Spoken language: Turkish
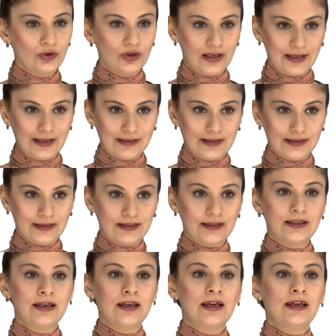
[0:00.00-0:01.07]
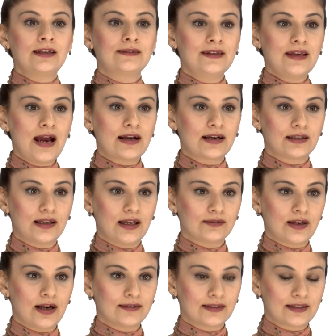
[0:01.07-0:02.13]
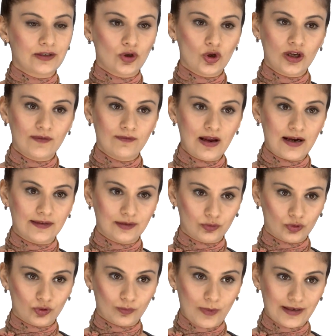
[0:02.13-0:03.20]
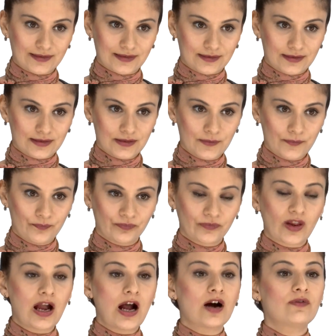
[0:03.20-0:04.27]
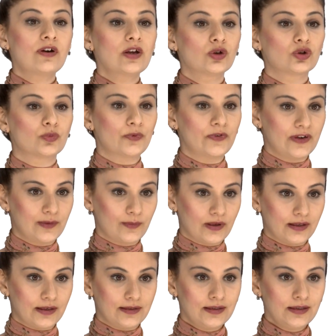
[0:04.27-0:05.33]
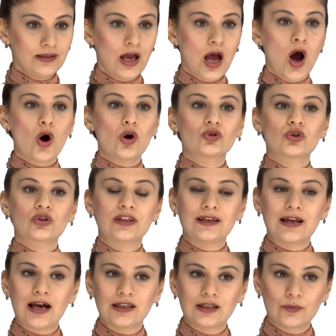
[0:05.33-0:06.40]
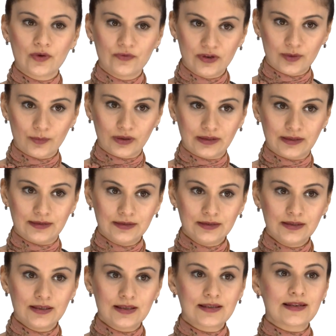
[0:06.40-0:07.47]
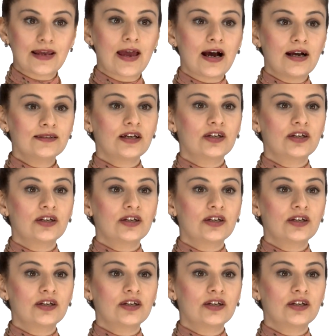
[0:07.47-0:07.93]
ile ilgili diğer alanlardaki görevler de bulunmaktadır. Hava yolu firmaları, oto kiralama firmaları, seyahat